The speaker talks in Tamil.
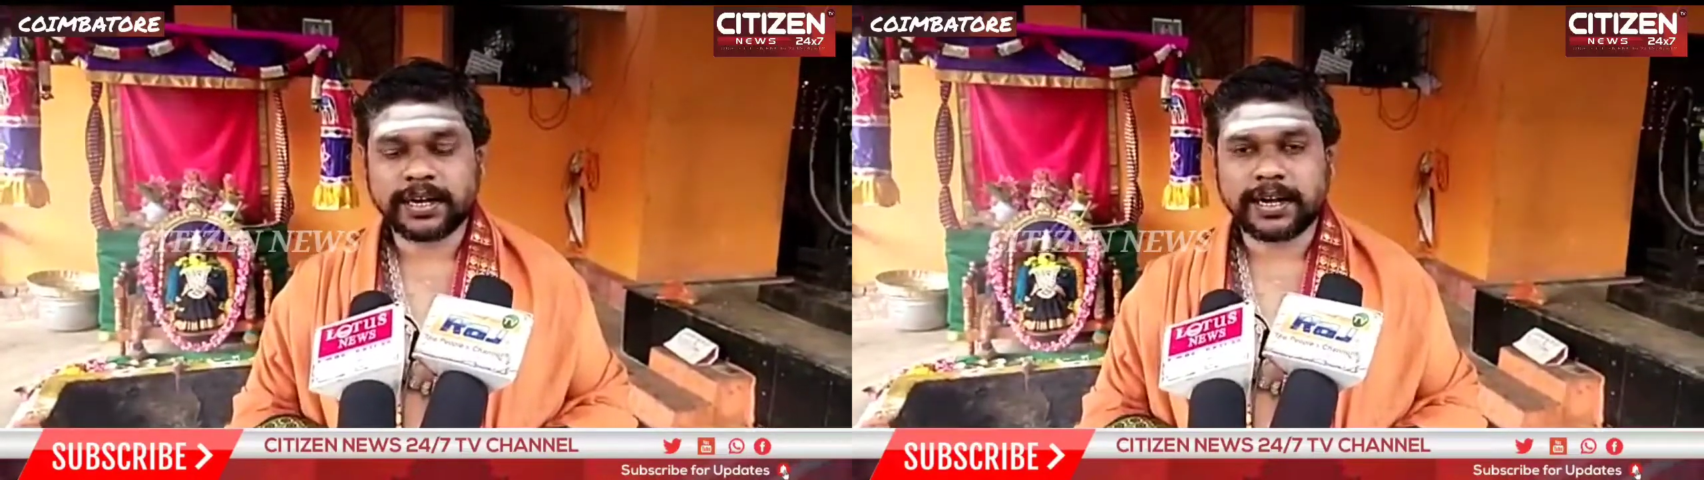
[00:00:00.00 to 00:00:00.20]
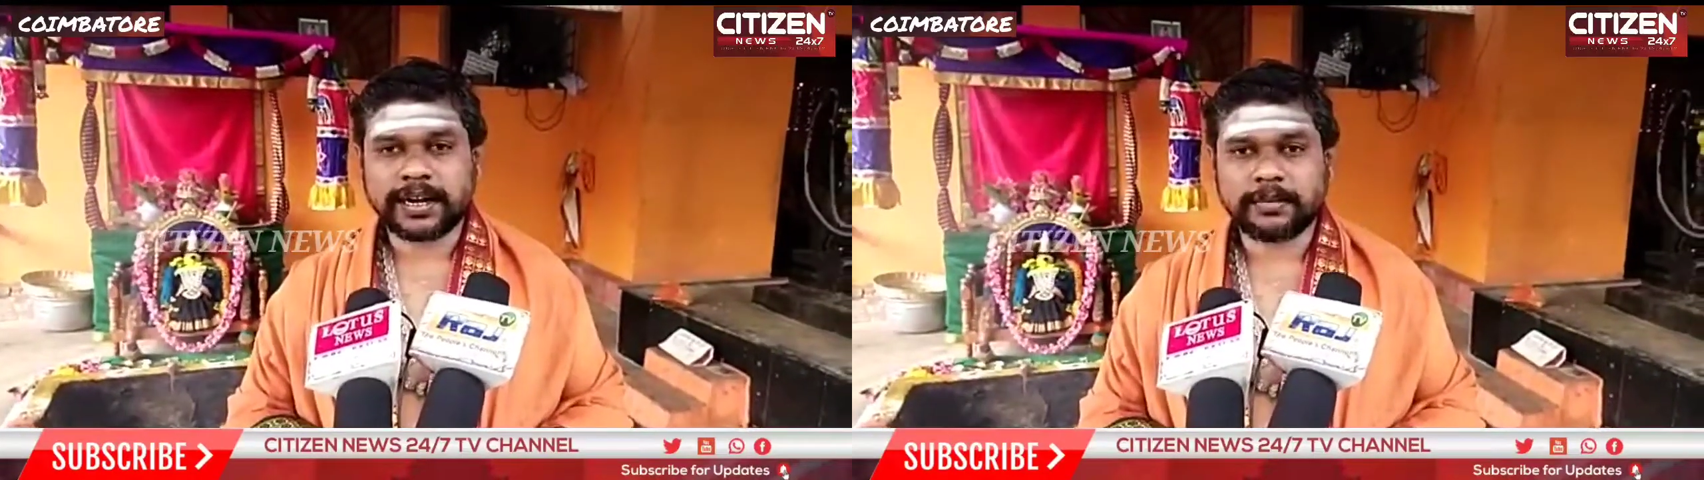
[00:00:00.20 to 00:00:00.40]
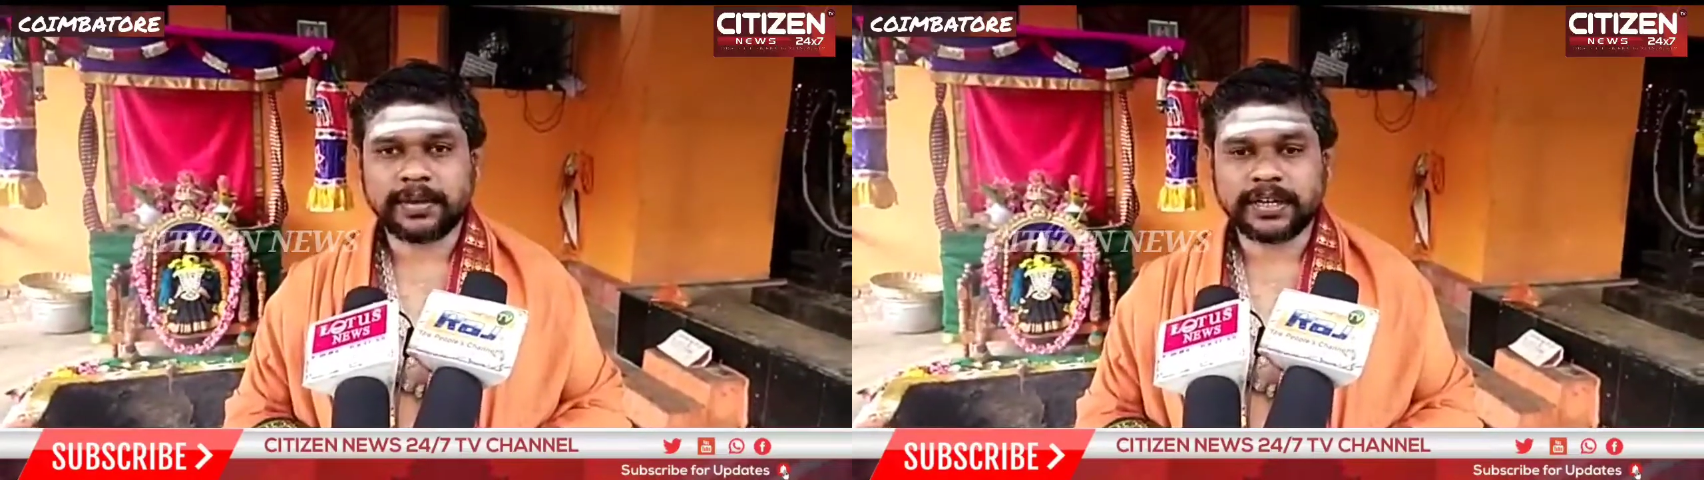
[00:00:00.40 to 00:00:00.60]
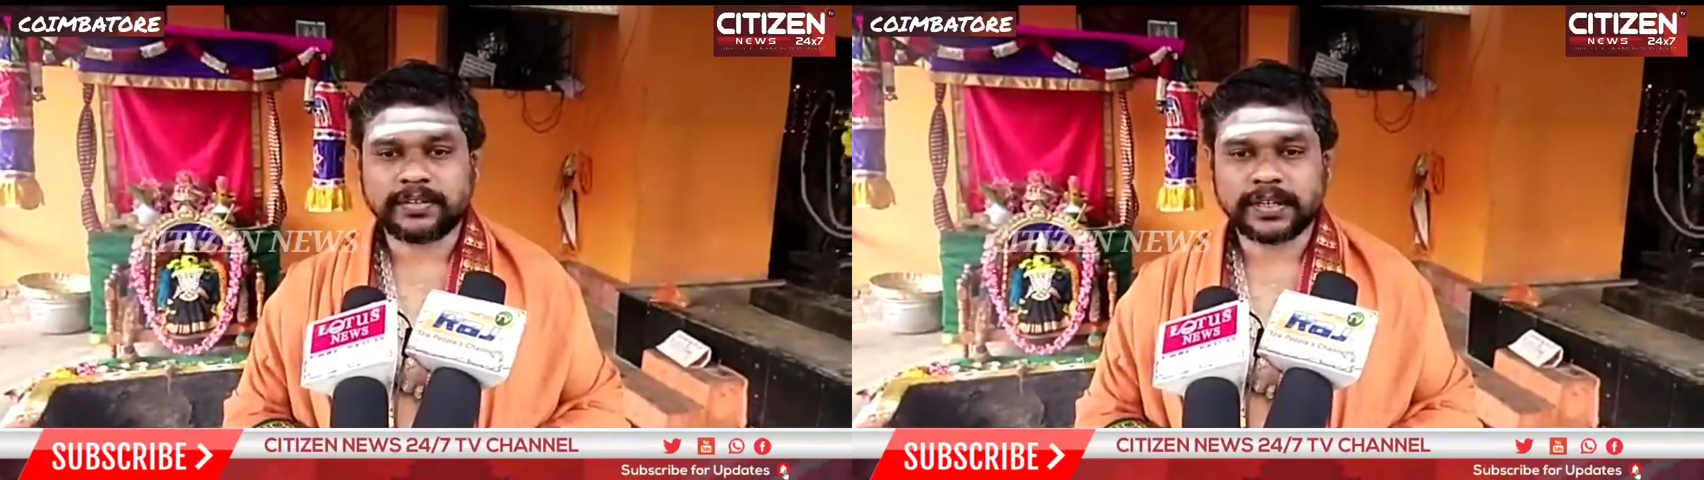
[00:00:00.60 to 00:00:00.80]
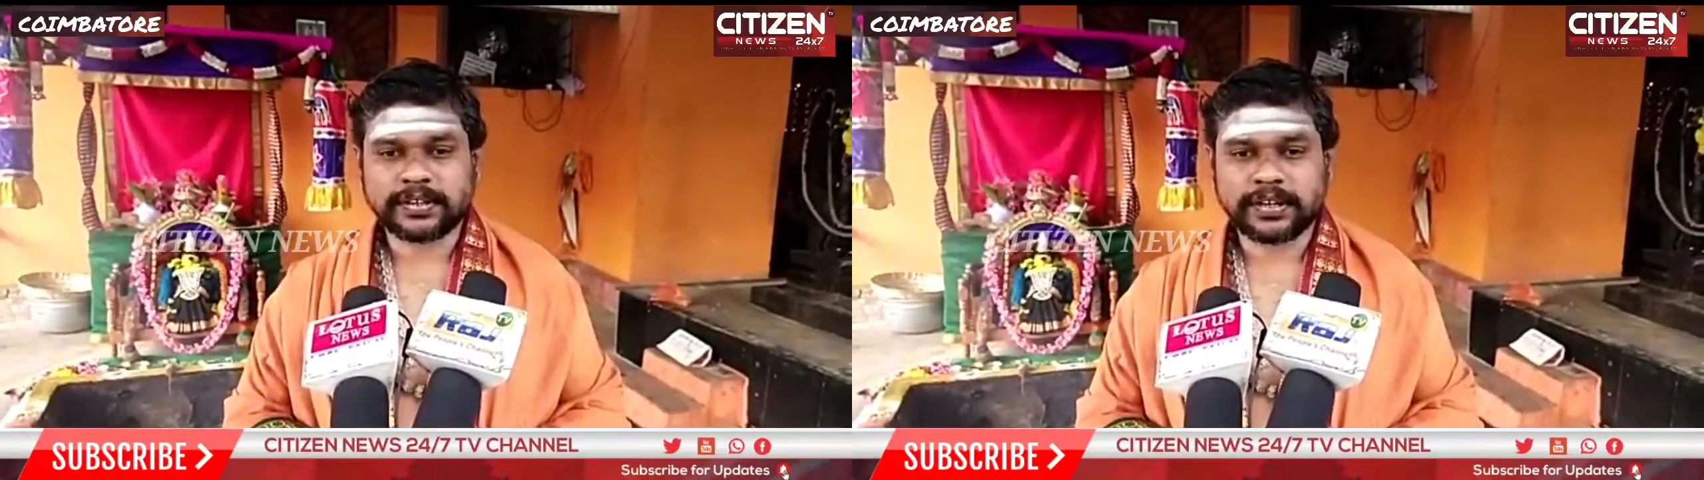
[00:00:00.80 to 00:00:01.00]
கால
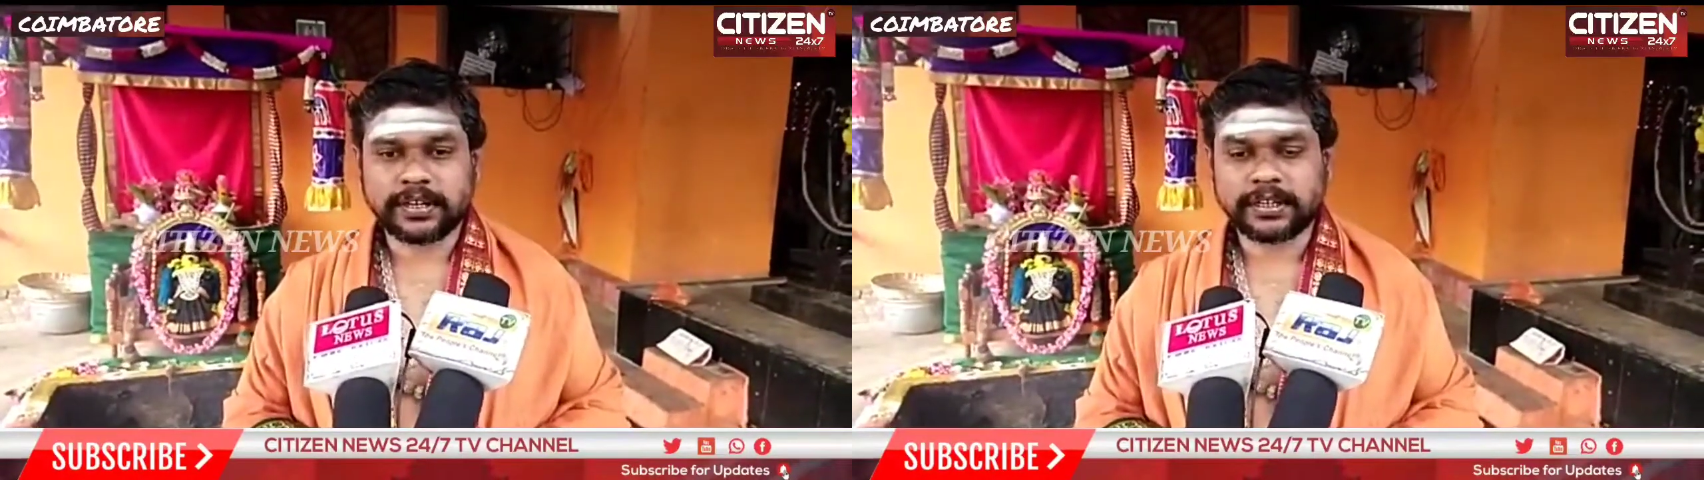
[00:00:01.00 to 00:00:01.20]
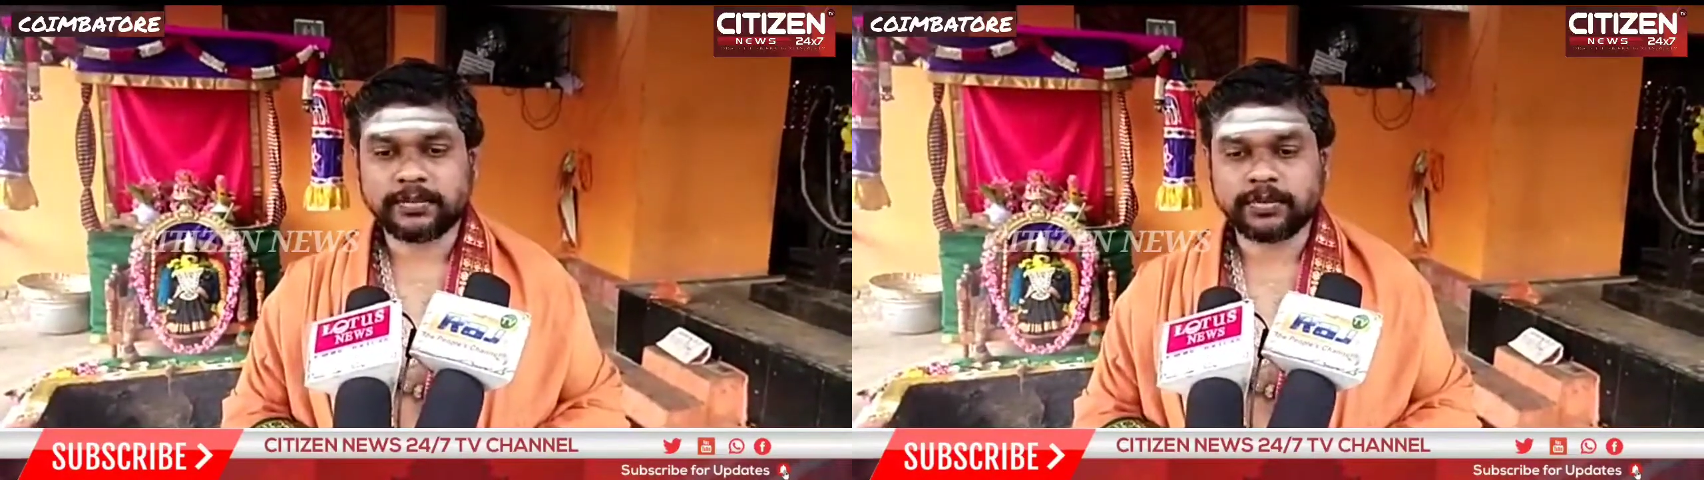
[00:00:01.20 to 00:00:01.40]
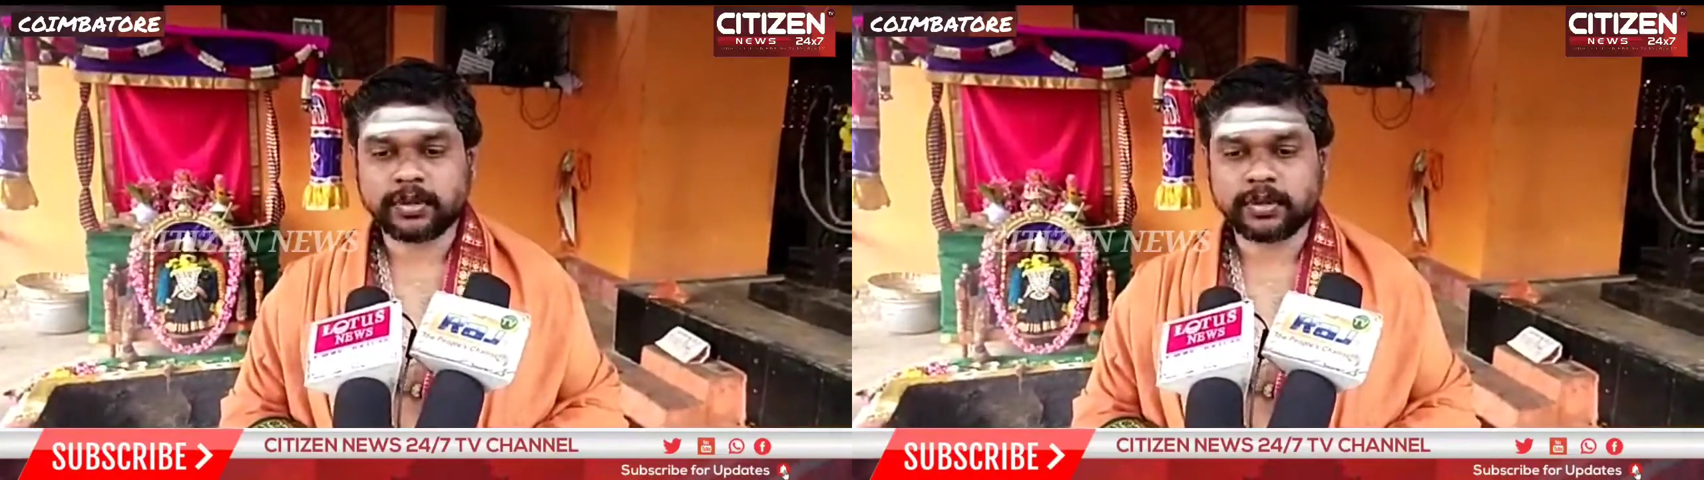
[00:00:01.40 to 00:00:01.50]
பைரவர் சன்னதியும்